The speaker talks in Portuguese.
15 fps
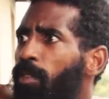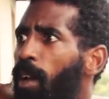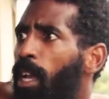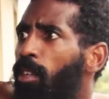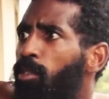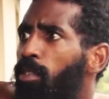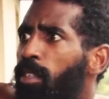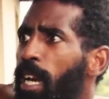esse
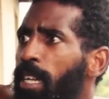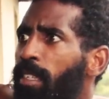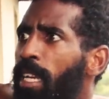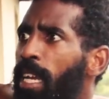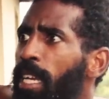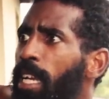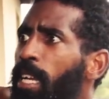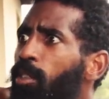velho do 7
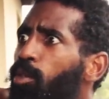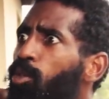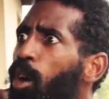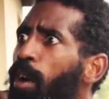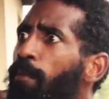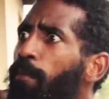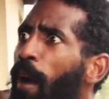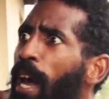aí. Tu
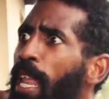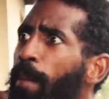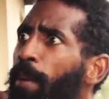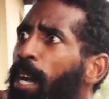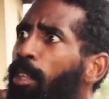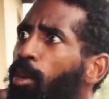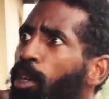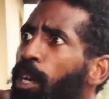só falem,
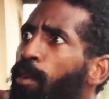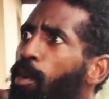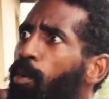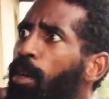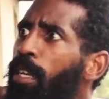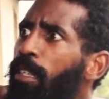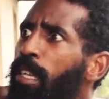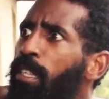tu que eu vou
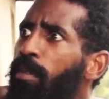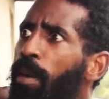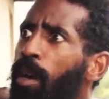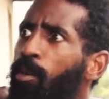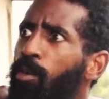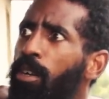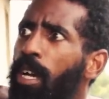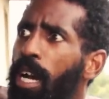conhecer esse
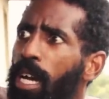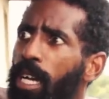maluco